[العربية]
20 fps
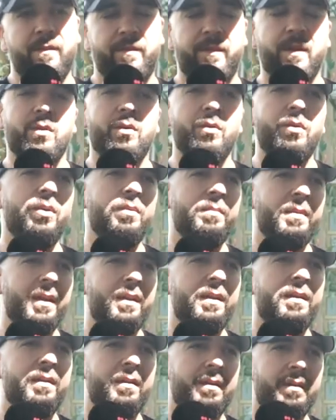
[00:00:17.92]
فكلهم
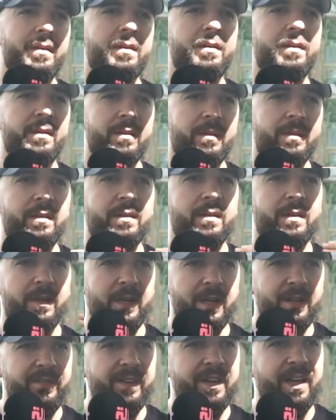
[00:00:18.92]
يعني
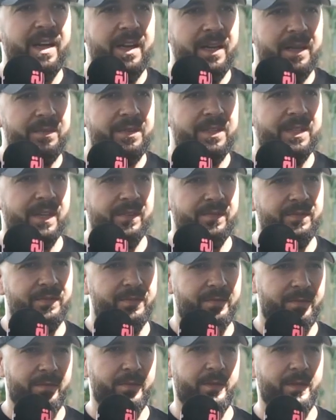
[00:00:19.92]
ليفل عالي بزاف
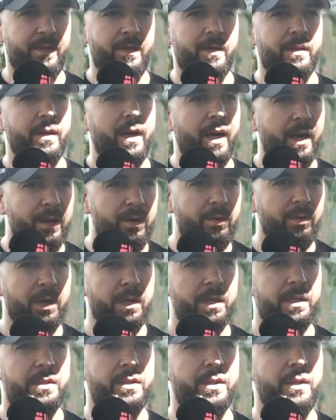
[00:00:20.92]
هاي
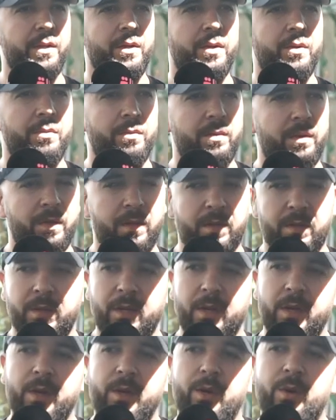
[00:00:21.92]
كواليتي
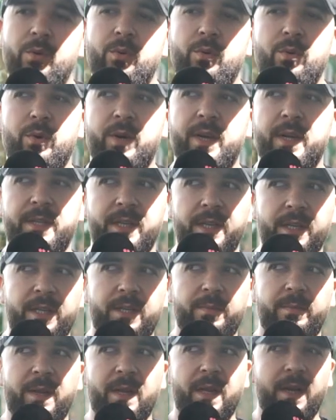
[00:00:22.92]
وكتحس
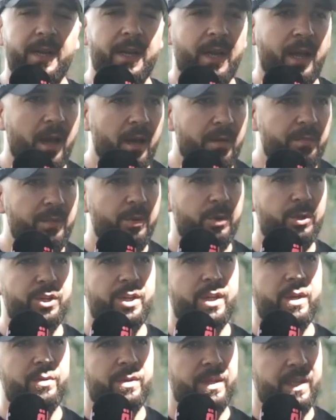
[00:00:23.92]
باللي ان كاين
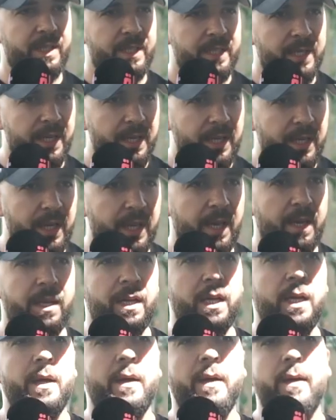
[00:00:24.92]
بودجي وكتحس ان كاين
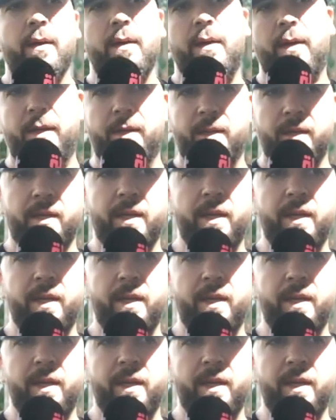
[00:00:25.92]
يعني